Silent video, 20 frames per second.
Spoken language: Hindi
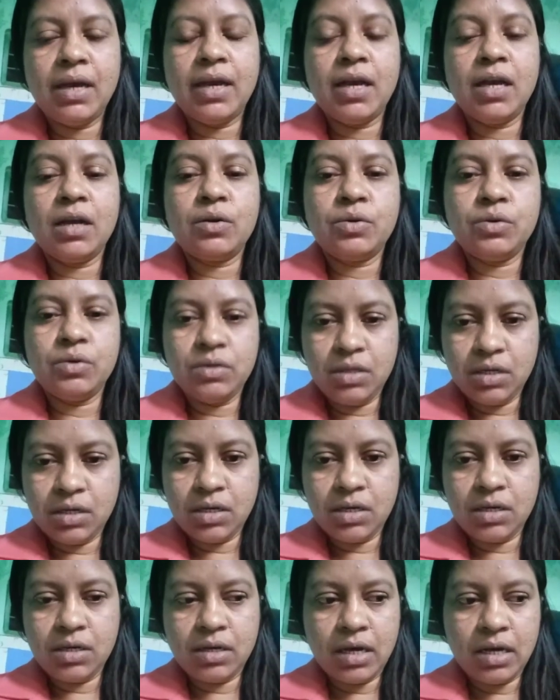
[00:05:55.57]
मैं खुद
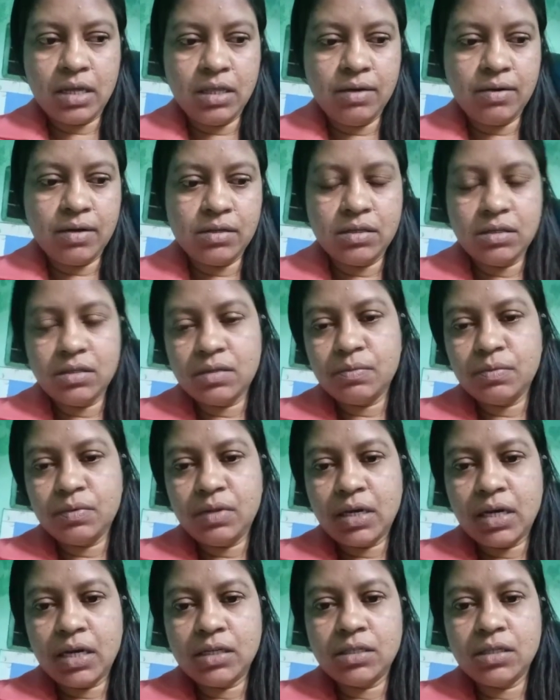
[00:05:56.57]
आदिवासी
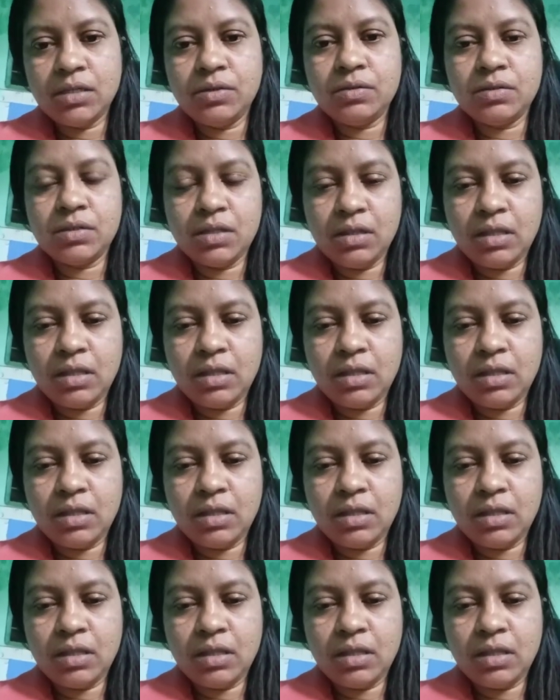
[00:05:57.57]
समुदाय से हूँ